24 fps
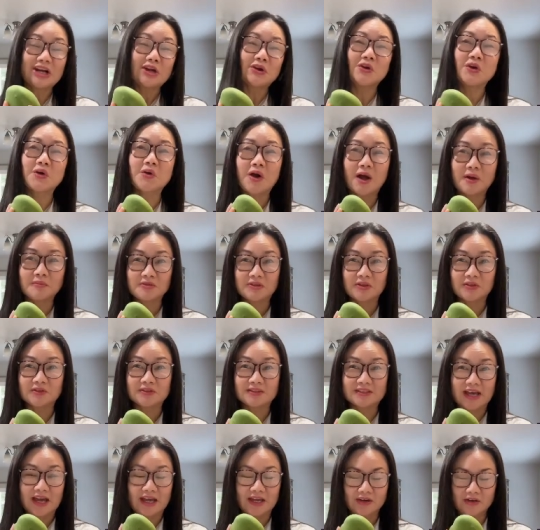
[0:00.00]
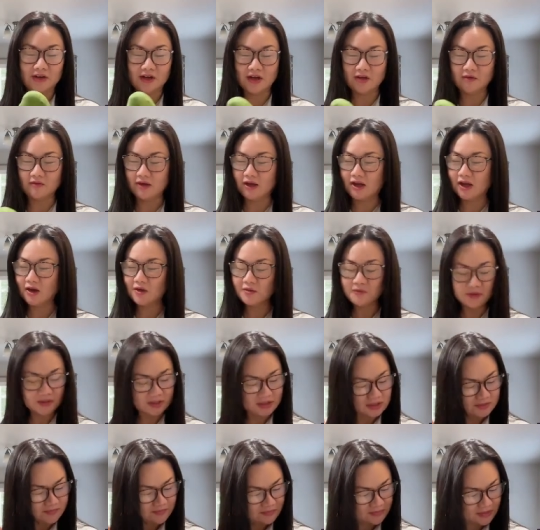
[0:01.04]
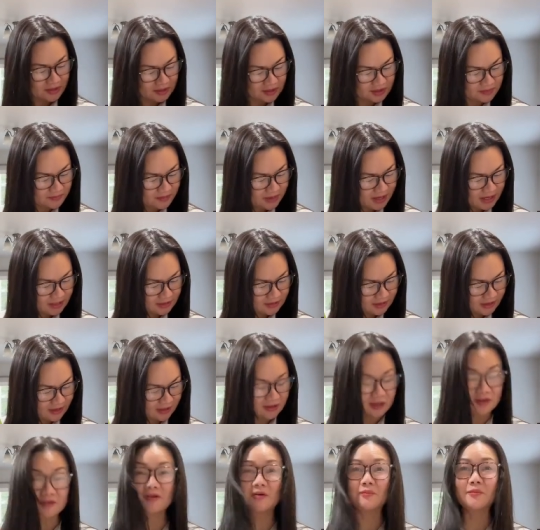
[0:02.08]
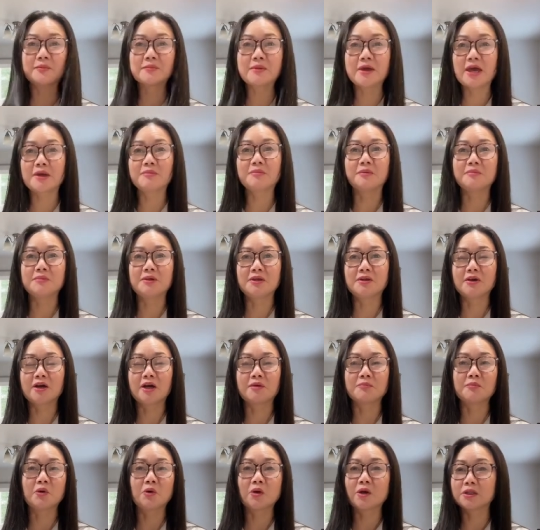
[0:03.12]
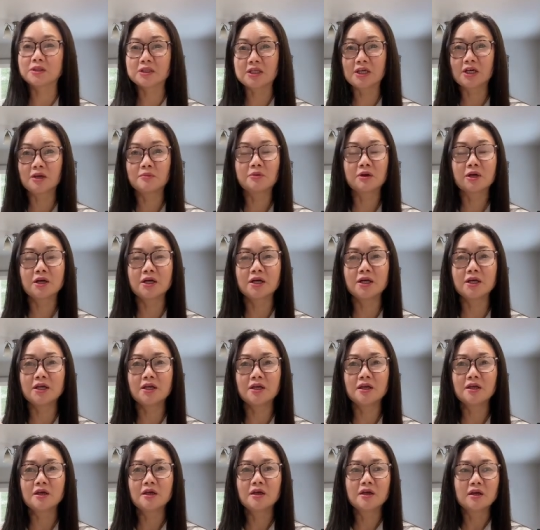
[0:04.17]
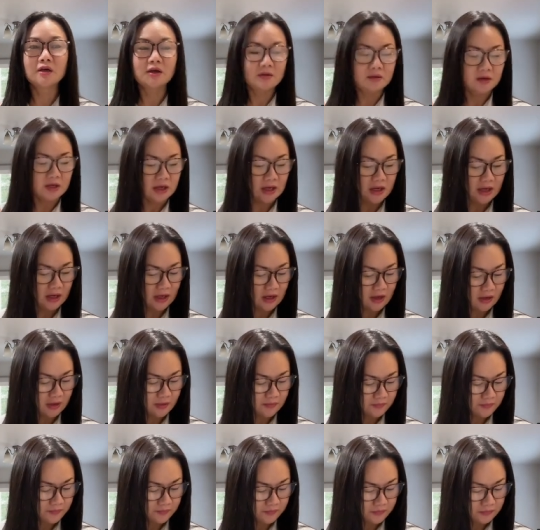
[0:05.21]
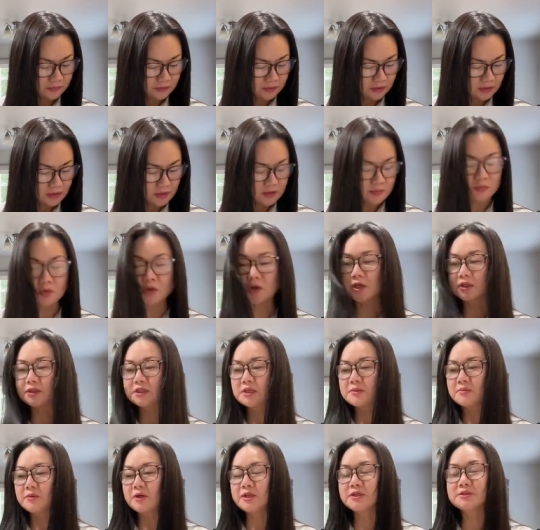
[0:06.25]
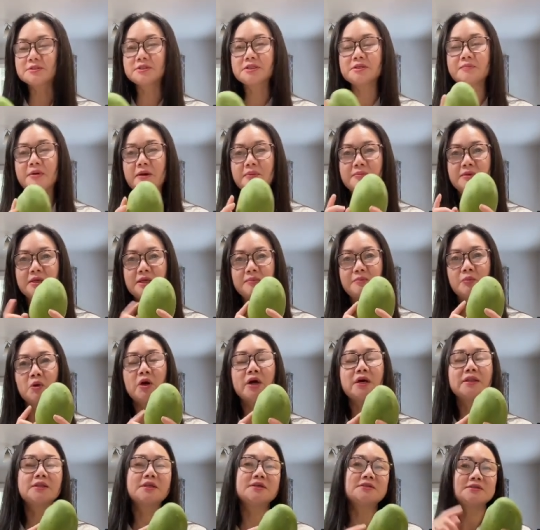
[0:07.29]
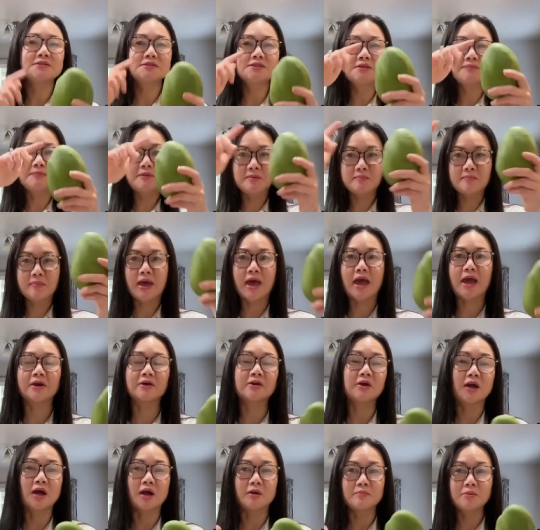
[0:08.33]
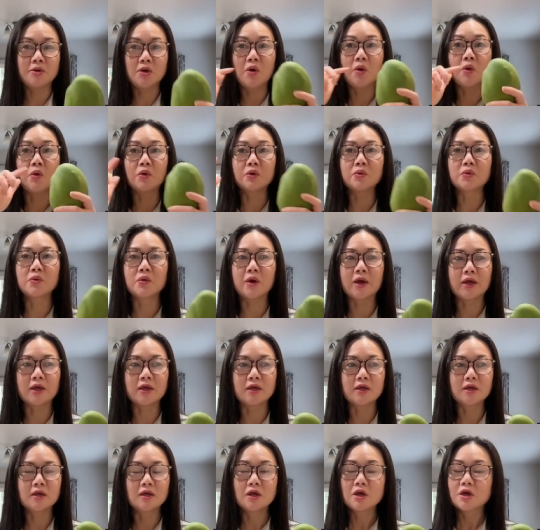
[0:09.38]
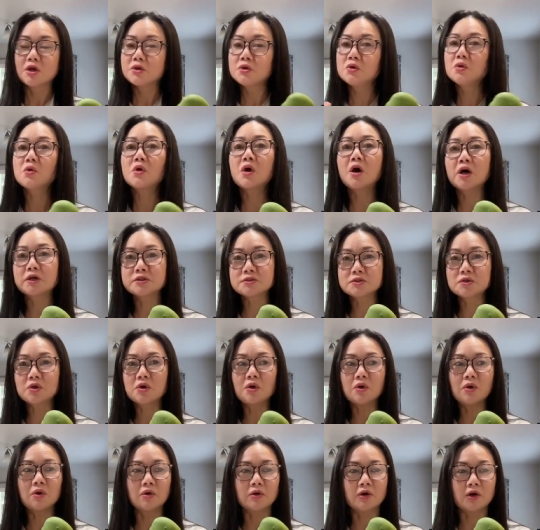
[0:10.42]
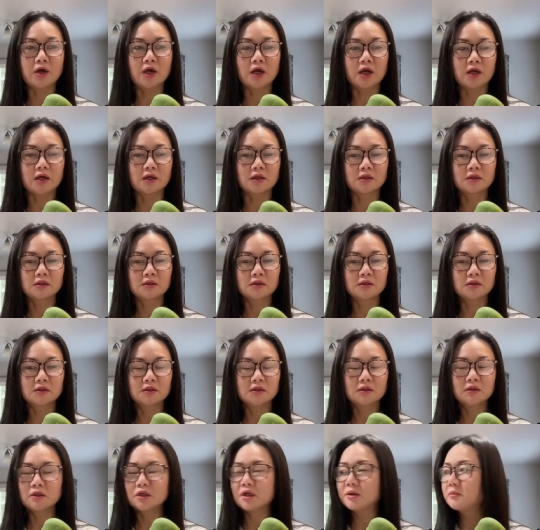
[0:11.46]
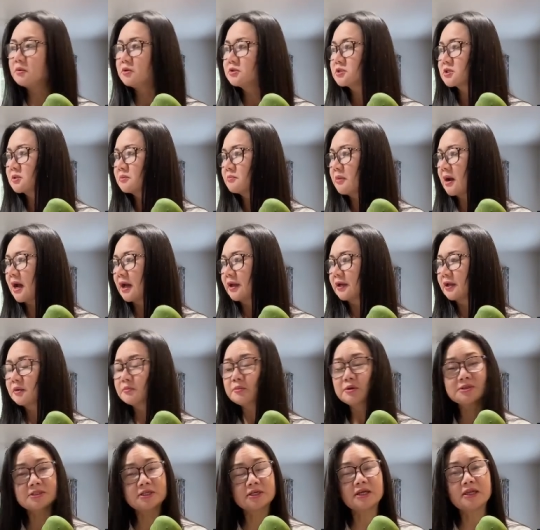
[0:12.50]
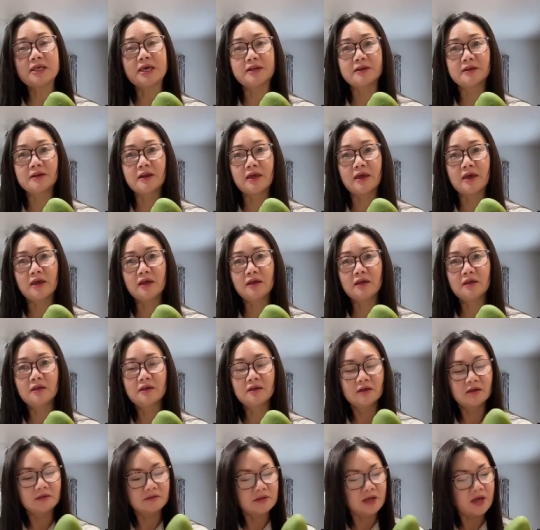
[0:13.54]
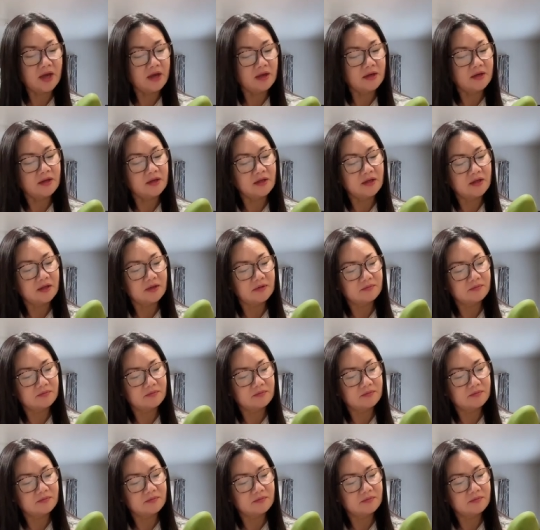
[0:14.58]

ด้วยความสงสัยเนาะคะ่ะว่าเอ้ามันคือมันคือแพงแถหรือว่ามันแพงแบบนี้นะคะปกติก็บ่เคยอ่าปกติบ่ได้ซื้อแบบนี้ ปกติซื้อเป็นแพ็คนะคะมีหกหน่วยยูคอสโก้เนาะคะ่ะกระโบจักบาทกระโบจักเหรียญนึงเด้แต่อันนี้